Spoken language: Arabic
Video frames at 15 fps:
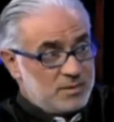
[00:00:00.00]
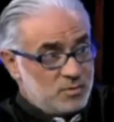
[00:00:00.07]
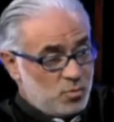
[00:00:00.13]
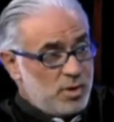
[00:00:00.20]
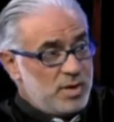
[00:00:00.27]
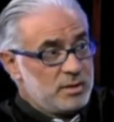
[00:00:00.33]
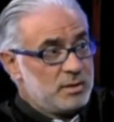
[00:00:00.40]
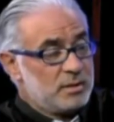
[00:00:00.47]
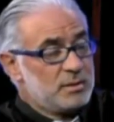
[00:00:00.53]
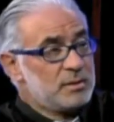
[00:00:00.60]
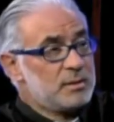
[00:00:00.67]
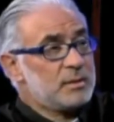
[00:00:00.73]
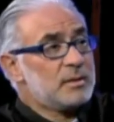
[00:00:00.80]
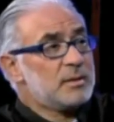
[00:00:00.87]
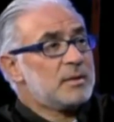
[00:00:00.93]
وأحلام
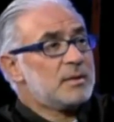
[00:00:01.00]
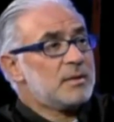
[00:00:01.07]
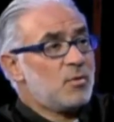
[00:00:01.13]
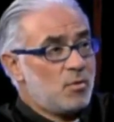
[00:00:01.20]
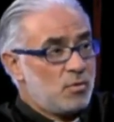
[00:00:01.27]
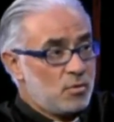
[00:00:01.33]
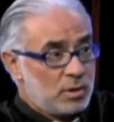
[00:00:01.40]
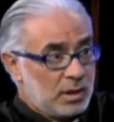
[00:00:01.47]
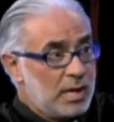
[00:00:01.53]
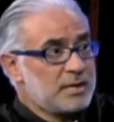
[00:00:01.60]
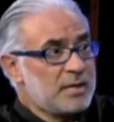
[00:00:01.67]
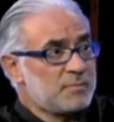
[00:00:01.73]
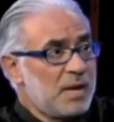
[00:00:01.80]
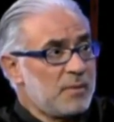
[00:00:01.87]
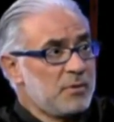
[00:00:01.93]
خلاعيه
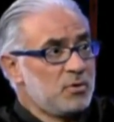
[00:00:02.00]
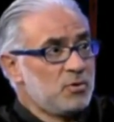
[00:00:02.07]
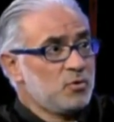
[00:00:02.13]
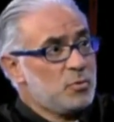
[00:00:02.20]
وثلاثه بتعملهم